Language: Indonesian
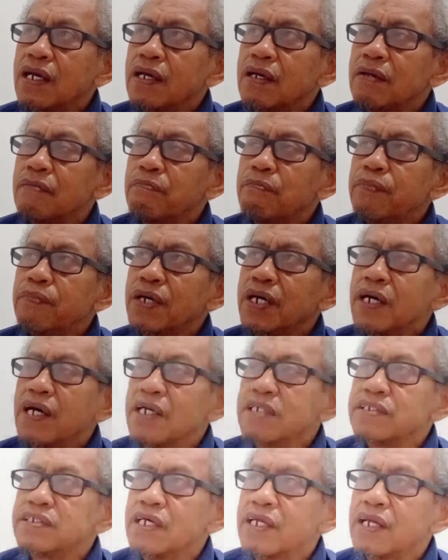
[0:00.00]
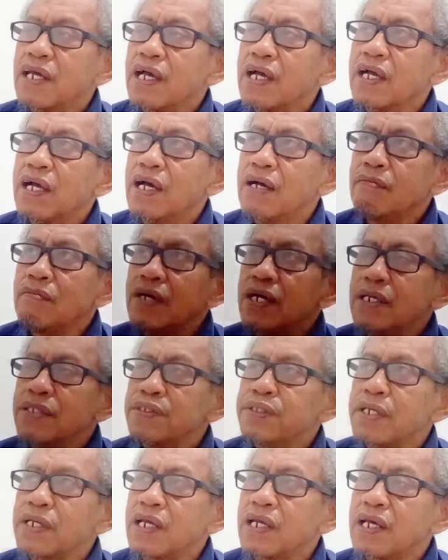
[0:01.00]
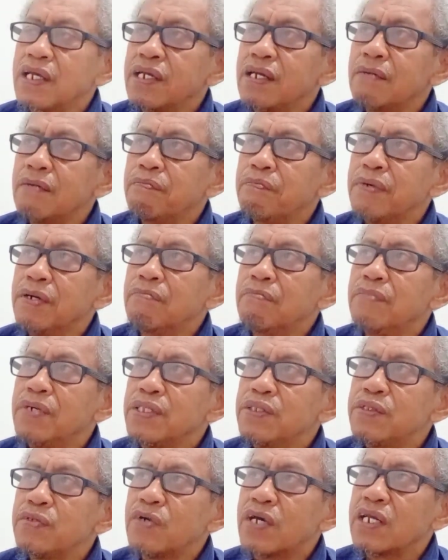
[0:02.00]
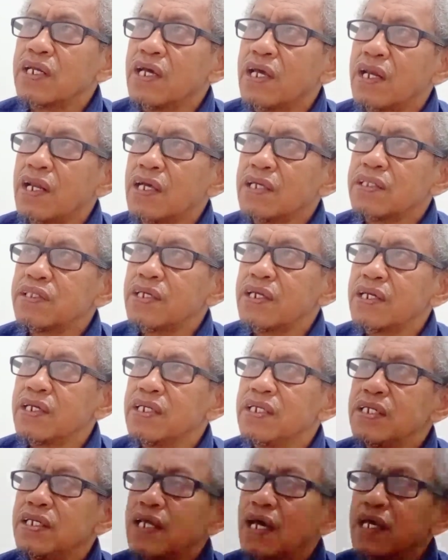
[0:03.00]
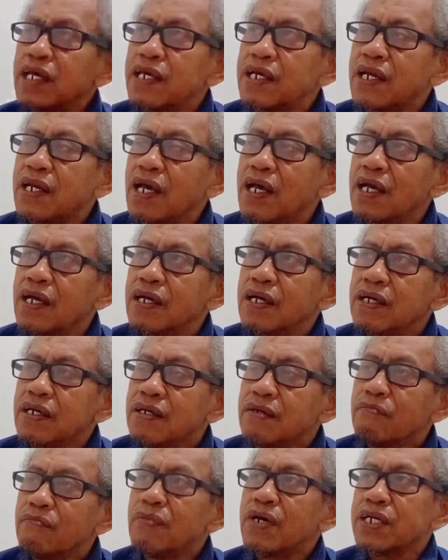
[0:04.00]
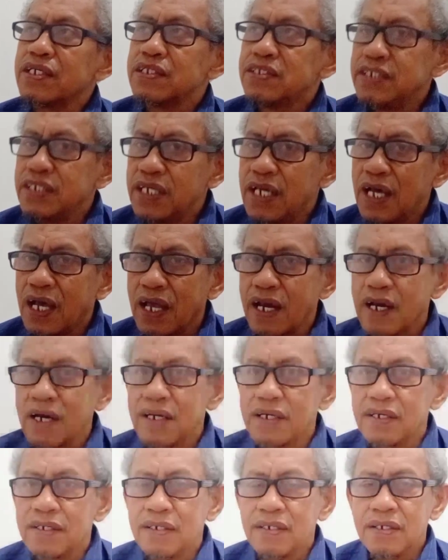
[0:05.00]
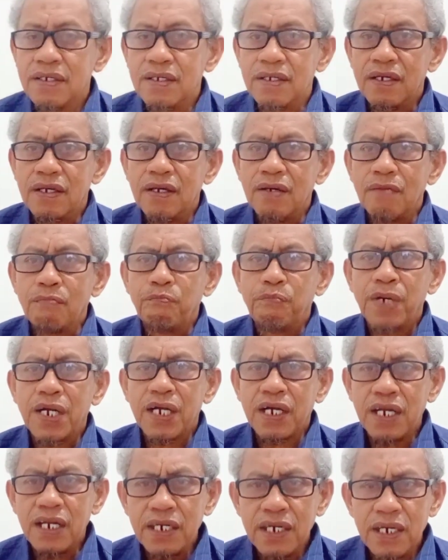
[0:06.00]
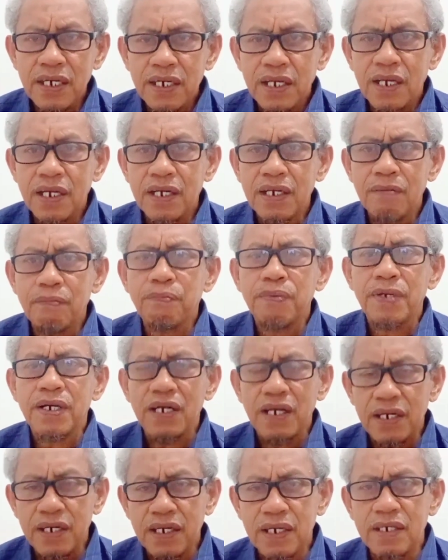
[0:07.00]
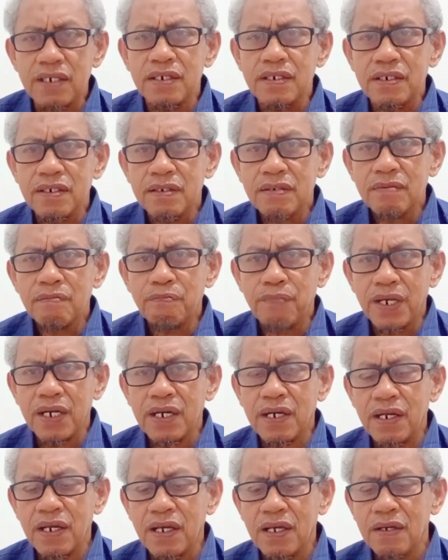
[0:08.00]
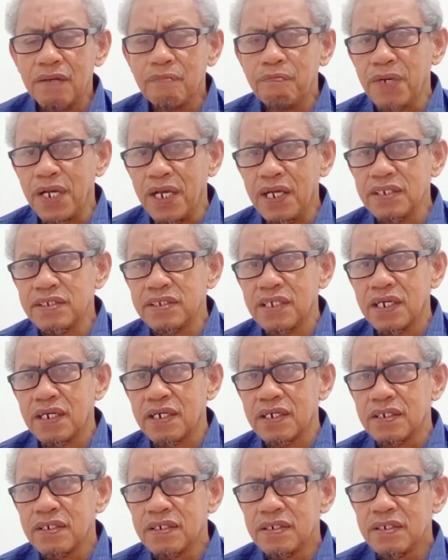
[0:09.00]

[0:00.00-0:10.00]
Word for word: pengajar agama terhadap pembentukan karakter di daerah marginal. Peranan karena peranan para pengajar.